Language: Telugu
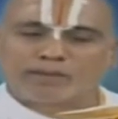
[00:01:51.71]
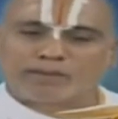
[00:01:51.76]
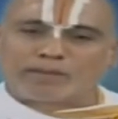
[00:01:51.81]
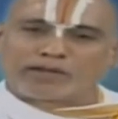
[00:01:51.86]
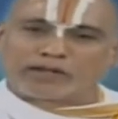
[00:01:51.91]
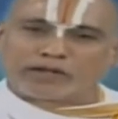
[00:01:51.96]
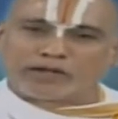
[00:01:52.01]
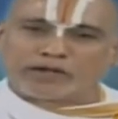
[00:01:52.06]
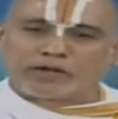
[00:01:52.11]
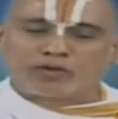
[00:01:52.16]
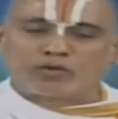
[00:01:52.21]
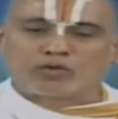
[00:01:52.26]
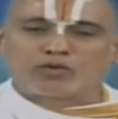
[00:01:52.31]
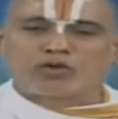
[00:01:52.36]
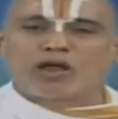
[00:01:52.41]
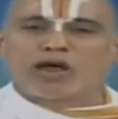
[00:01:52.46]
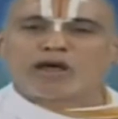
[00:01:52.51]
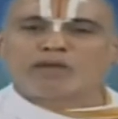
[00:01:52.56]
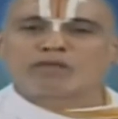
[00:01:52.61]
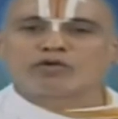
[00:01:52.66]
మన రెట్టు
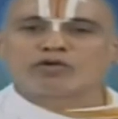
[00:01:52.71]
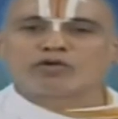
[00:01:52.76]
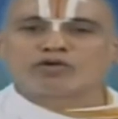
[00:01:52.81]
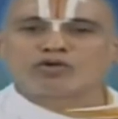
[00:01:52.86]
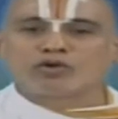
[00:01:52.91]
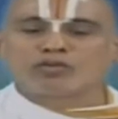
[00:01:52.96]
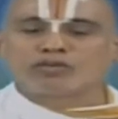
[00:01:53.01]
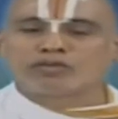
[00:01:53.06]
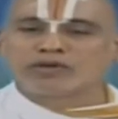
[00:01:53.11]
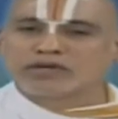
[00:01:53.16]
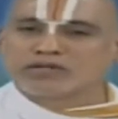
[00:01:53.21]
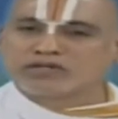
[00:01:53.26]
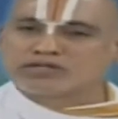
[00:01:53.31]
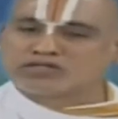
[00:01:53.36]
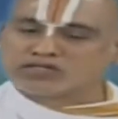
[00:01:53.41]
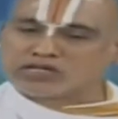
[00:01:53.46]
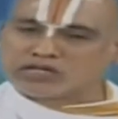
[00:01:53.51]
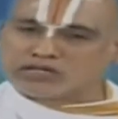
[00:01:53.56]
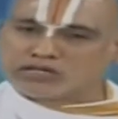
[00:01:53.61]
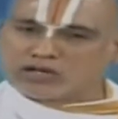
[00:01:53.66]
నాముడియోం
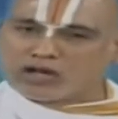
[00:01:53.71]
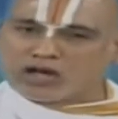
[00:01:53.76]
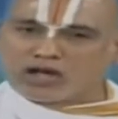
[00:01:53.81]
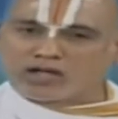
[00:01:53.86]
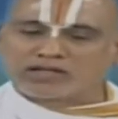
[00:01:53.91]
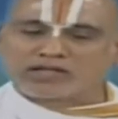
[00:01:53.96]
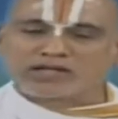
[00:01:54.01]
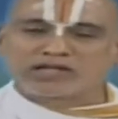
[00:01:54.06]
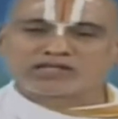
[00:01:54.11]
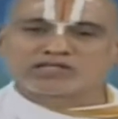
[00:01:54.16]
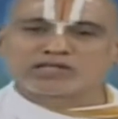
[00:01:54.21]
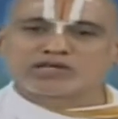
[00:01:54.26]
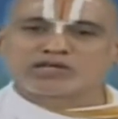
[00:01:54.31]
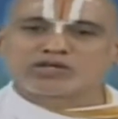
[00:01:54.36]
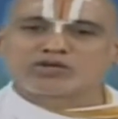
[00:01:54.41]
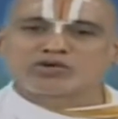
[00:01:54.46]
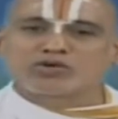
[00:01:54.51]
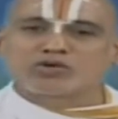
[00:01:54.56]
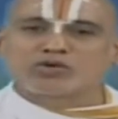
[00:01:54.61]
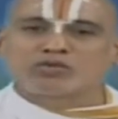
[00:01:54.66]
చెయ్యాదన
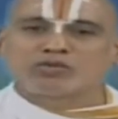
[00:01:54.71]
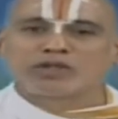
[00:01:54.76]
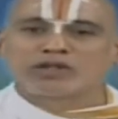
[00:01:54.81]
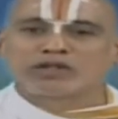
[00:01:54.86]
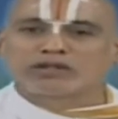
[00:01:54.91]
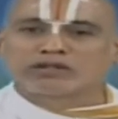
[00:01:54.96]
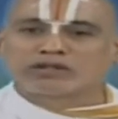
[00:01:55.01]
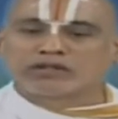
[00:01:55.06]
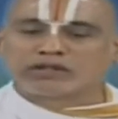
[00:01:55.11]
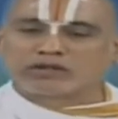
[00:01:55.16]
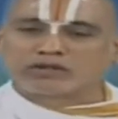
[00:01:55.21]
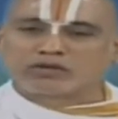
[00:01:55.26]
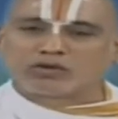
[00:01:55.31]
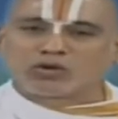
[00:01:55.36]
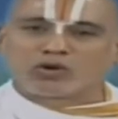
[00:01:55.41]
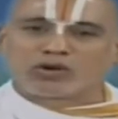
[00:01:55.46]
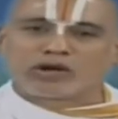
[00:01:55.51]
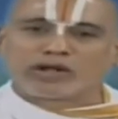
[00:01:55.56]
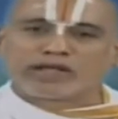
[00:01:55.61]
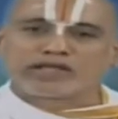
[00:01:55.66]
చెయ్యోం
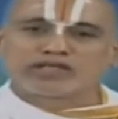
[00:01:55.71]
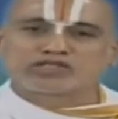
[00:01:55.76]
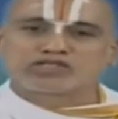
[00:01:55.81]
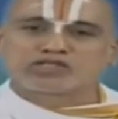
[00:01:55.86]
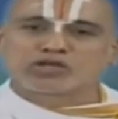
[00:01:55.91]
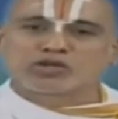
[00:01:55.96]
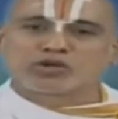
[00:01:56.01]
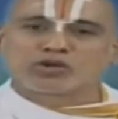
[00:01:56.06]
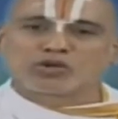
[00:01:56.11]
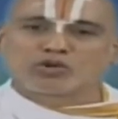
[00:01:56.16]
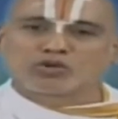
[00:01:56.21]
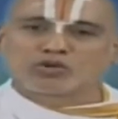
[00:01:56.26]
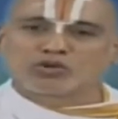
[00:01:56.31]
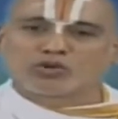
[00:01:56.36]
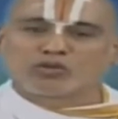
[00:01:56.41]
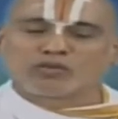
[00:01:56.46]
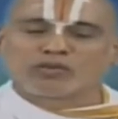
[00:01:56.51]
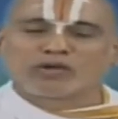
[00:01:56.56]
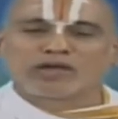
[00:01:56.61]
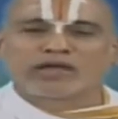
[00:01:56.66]
తీక్కొరడై
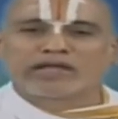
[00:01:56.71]
చెన్నోధోం